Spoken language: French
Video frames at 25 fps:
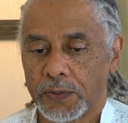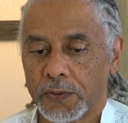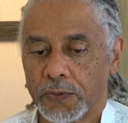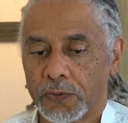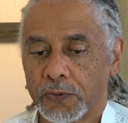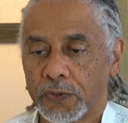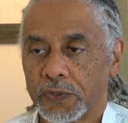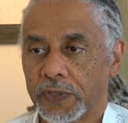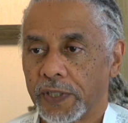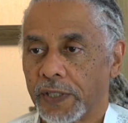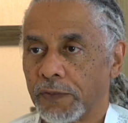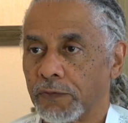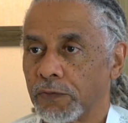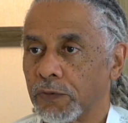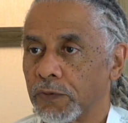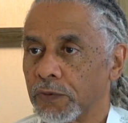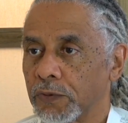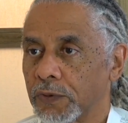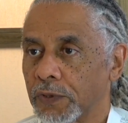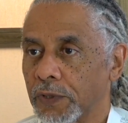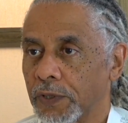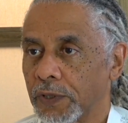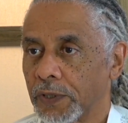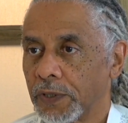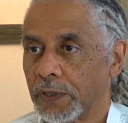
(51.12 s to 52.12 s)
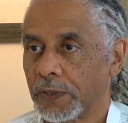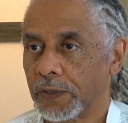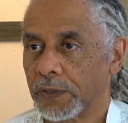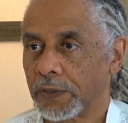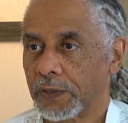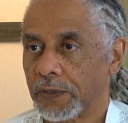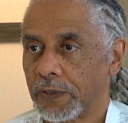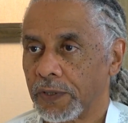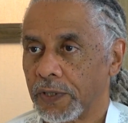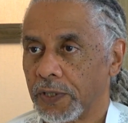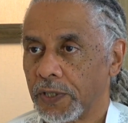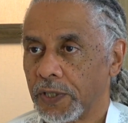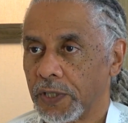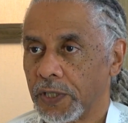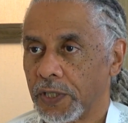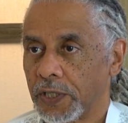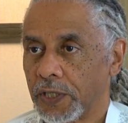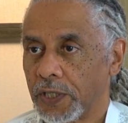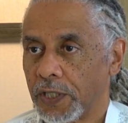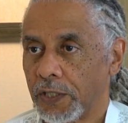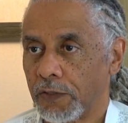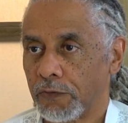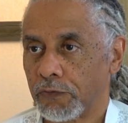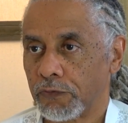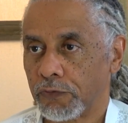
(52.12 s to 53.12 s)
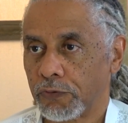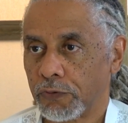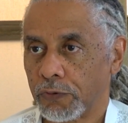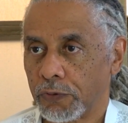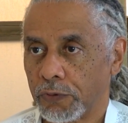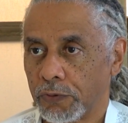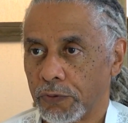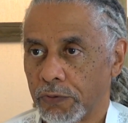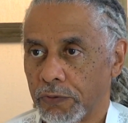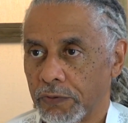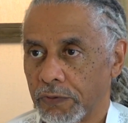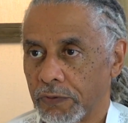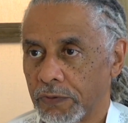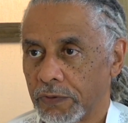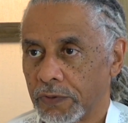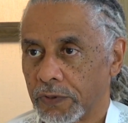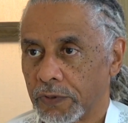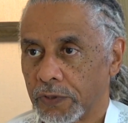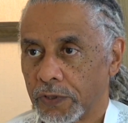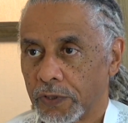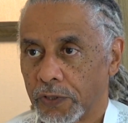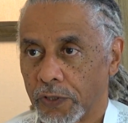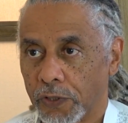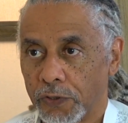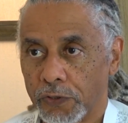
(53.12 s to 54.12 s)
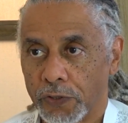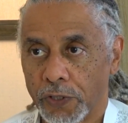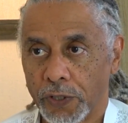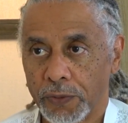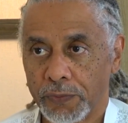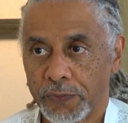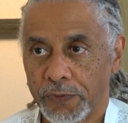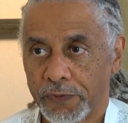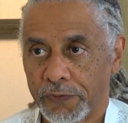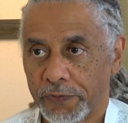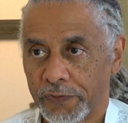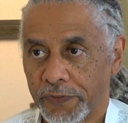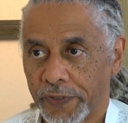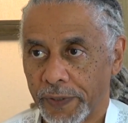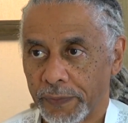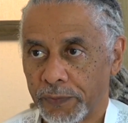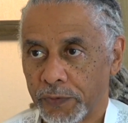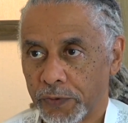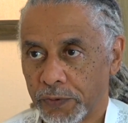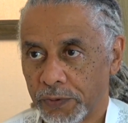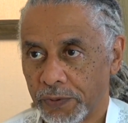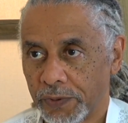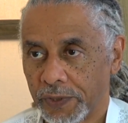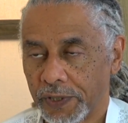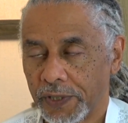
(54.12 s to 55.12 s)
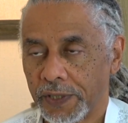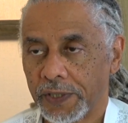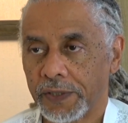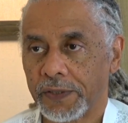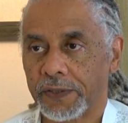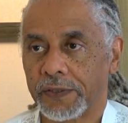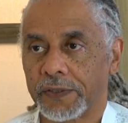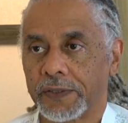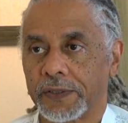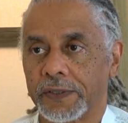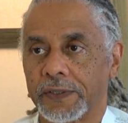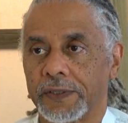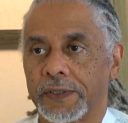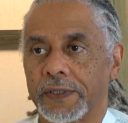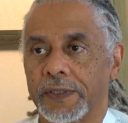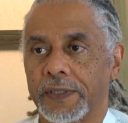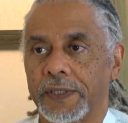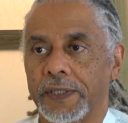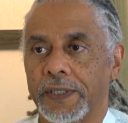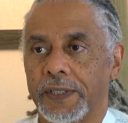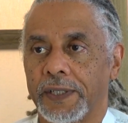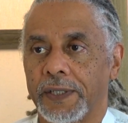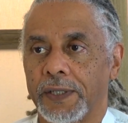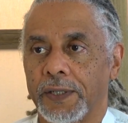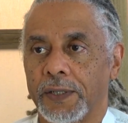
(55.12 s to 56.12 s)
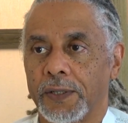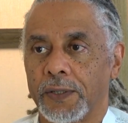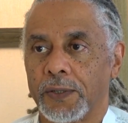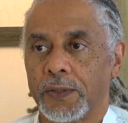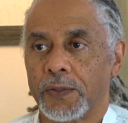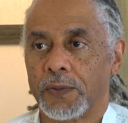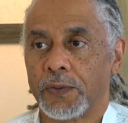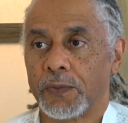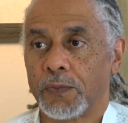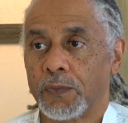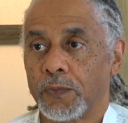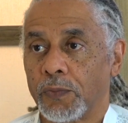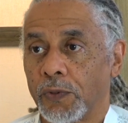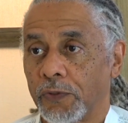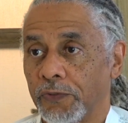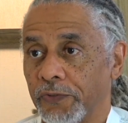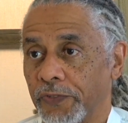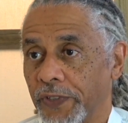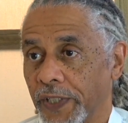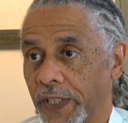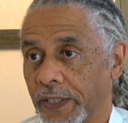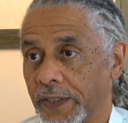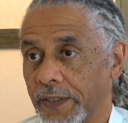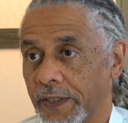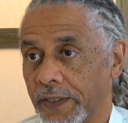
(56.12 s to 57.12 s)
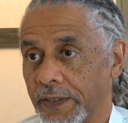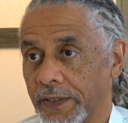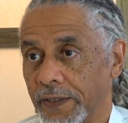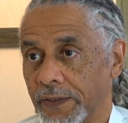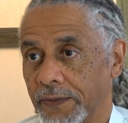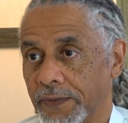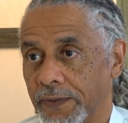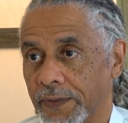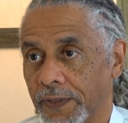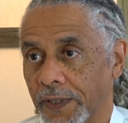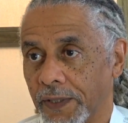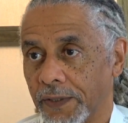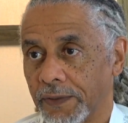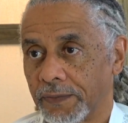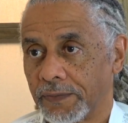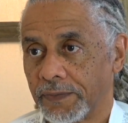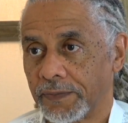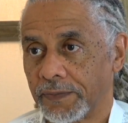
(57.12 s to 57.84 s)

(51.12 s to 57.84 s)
nous savons qu'il faut qu'un homme, une femme s'unissent pour faire des enfants.